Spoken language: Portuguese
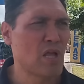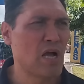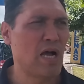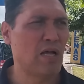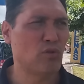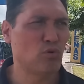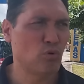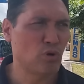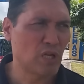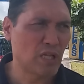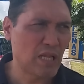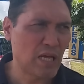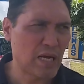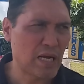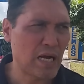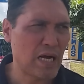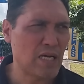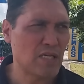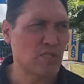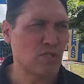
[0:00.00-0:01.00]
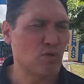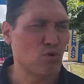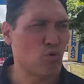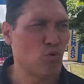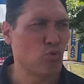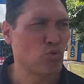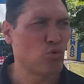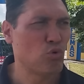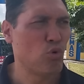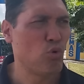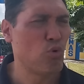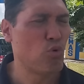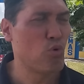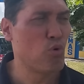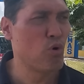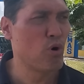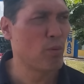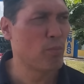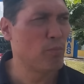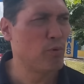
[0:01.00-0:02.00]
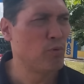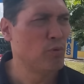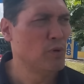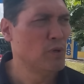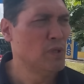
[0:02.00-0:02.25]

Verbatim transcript: A dona da casa encontrou o corpo